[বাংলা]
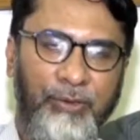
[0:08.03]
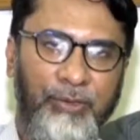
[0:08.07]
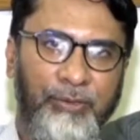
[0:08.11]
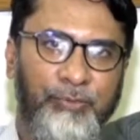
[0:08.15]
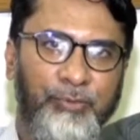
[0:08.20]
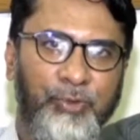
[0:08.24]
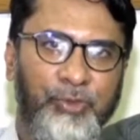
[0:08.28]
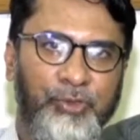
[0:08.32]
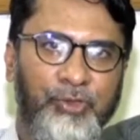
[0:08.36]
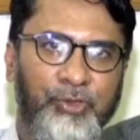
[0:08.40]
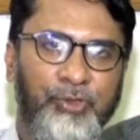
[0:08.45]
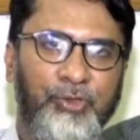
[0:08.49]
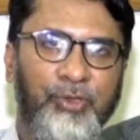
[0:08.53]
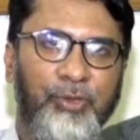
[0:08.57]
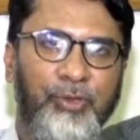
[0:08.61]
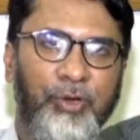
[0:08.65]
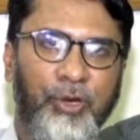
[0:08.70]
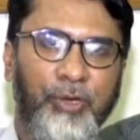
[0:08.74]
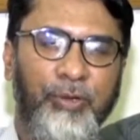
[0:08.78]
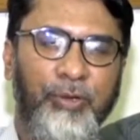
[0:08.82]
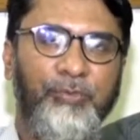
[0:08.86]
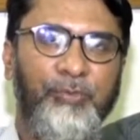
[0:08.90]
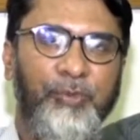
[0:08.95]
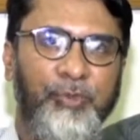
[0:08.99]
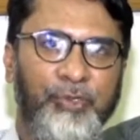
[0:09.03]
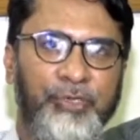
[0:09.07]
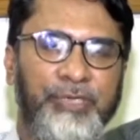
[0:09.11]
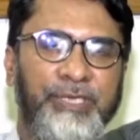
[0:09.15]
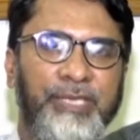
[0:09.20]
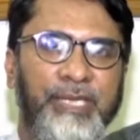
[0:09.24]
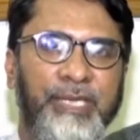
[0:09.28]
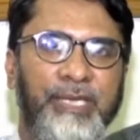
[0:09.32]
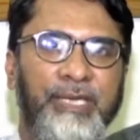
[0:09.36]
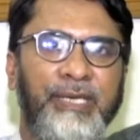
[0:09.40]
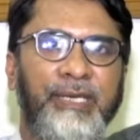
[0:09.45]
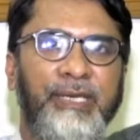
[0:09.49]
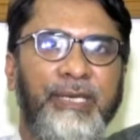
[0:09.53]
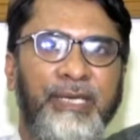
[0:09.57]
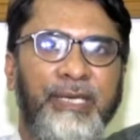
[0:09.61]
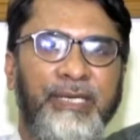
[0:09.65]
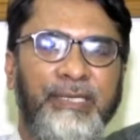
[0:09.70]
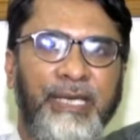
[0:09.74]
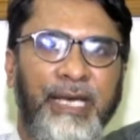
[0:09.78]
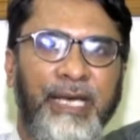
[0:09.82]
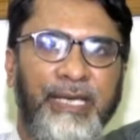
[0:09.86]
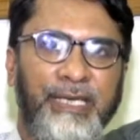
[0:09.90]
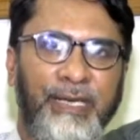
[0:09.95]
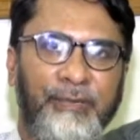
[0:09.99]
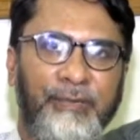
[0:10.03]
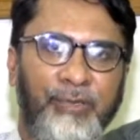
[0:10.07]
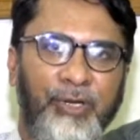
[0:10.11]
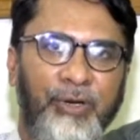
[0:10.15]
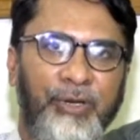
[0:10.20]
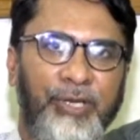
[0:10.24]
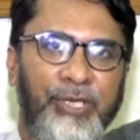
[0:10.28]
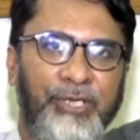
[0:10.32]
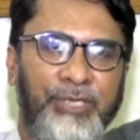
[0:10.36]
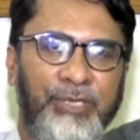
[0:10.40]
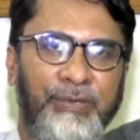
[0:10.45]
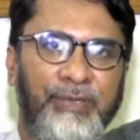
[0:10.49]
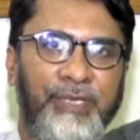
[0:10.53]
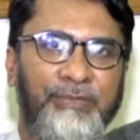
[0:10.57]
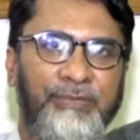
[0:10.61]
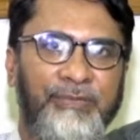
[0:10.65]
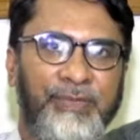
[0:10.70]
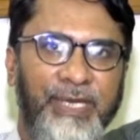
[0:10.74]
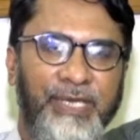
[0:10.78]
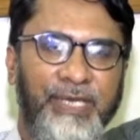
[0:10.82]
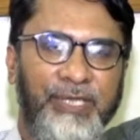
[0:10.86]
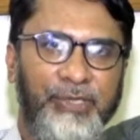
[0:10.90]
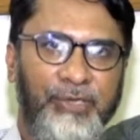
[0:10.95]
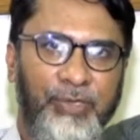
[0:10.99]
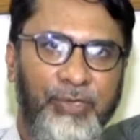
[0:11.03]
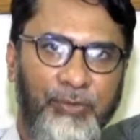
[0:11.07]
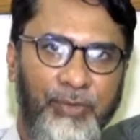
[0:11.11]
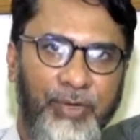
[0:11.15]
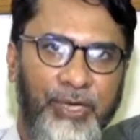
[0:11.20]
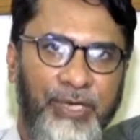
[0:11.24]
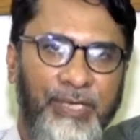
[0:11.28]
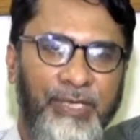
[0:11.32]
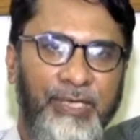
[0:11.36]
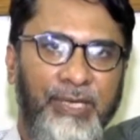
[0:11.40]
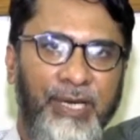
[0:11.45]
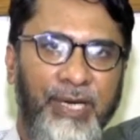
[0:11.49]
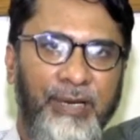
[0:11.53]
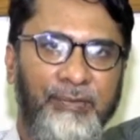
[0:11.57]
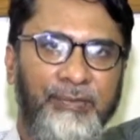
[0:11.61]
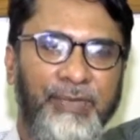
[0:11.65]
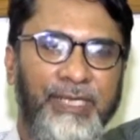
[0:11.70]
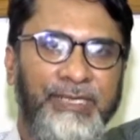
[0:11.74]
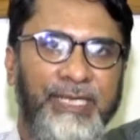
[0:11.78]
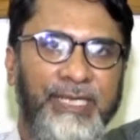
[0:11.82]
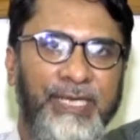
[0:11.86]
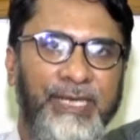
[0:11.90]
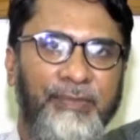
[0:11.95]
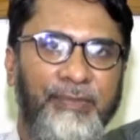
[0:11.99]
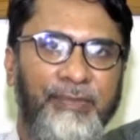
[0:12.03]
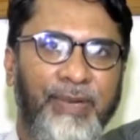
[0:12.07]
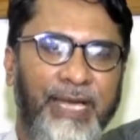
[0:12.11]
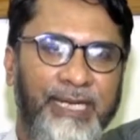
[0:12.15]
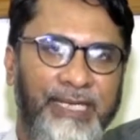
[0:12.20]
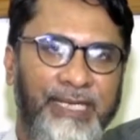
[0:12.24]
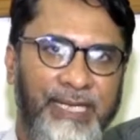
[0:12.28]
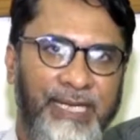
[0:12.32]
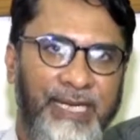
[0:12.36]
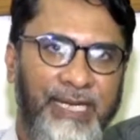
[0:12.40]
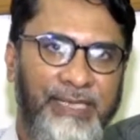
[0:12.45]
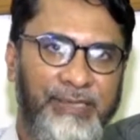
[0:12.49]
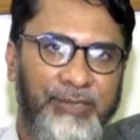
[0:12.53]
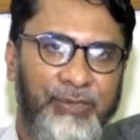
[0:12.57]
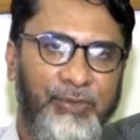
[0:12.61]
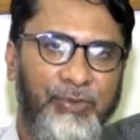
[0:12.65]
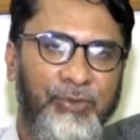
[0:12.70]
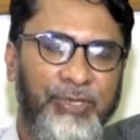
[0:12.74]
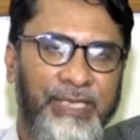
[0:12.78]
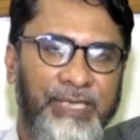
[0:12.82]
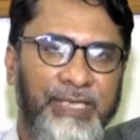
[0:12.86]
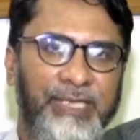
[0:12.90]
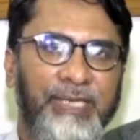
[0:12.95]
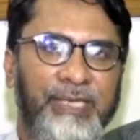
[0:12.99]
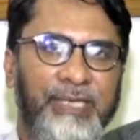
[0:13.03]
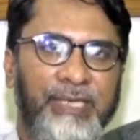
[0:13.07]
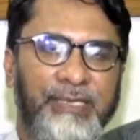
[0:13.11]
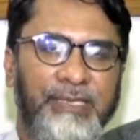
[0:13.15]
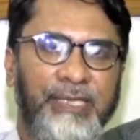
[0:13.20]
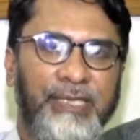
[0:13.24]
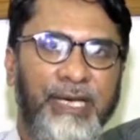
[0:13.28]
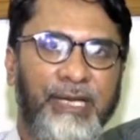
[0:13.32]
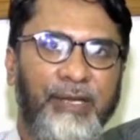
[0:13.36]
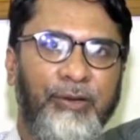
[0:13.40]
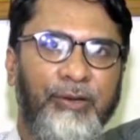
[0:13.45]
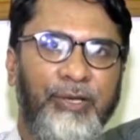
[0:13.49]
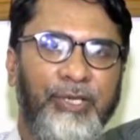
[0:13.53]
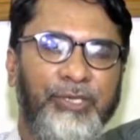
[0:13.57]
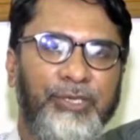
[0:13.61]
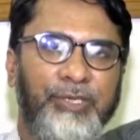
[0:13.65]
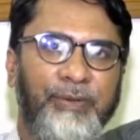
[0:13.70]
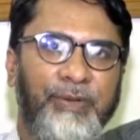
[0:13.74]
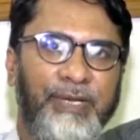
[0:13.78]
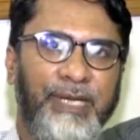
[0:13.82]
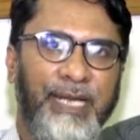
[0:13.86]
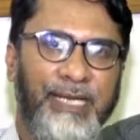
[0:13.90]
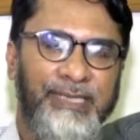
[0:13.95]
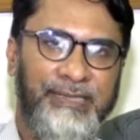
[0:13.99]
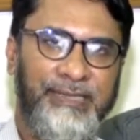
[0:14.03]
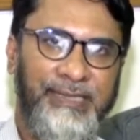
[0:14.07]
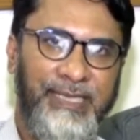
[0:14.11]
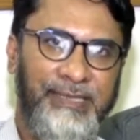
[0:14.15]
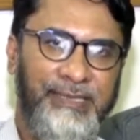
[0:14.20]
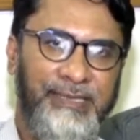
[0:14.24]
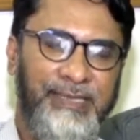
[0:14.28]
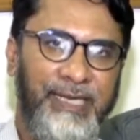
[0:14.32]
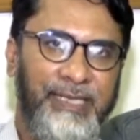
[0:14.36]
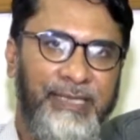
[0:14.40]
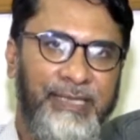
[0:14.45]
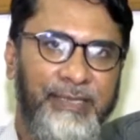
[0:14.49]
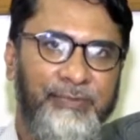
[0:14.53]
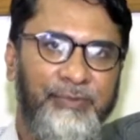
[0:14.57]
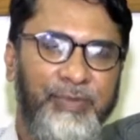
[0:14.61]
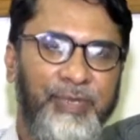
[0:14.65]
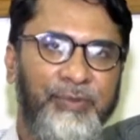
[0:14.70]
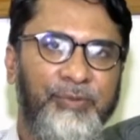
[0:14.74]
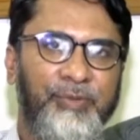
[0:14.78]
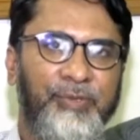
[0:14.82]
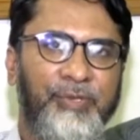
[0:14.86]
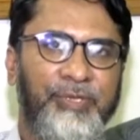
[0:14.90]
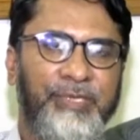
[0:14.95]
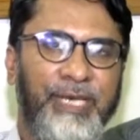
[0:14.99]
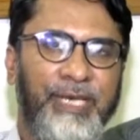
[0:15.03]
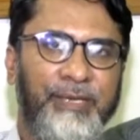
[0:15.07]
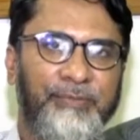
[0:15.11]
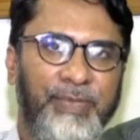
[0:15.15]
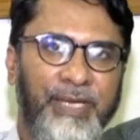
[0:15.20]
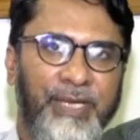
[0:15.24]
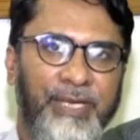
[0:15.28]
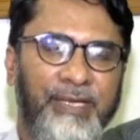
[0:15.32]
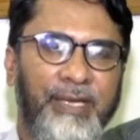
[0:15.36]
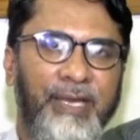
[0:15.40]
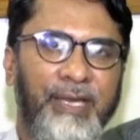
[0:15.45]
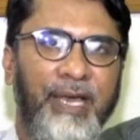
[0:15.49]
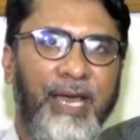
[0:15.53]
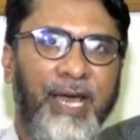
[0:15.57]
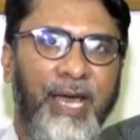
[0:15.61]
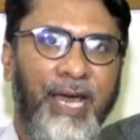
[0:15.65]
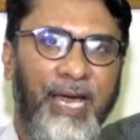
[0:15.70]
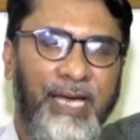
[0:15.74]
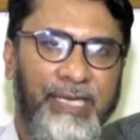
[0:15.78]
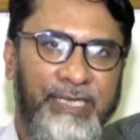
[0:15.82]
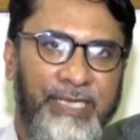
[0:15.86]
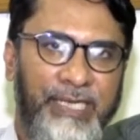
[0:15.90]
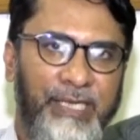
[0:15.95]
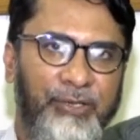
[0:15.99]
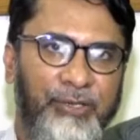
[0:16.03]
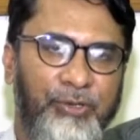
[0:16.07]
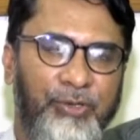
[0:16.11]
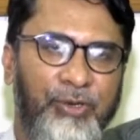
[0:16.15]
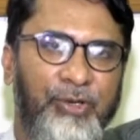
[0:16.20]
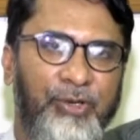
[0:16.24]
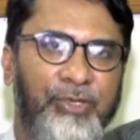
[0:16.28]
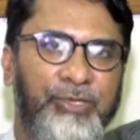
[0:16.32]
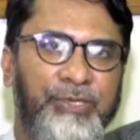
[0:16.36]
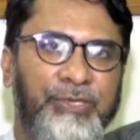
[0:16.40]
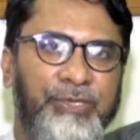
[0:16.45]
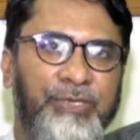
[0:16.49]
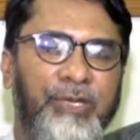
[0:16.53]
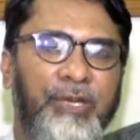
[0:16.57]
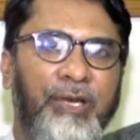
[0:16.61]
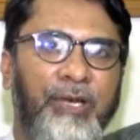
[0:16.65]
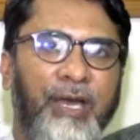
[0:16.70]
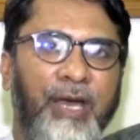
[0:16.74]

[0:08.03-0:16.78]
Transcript: এখন প্রচণ্ড গরম পড়ছে তাই আমরা অনেক সময় ইফতারের সময় আমরা যারা বাইরে কাজ করি তারা অনেক সময় রাস্তার ধারে বিভিন্ন টাইপের আখের রস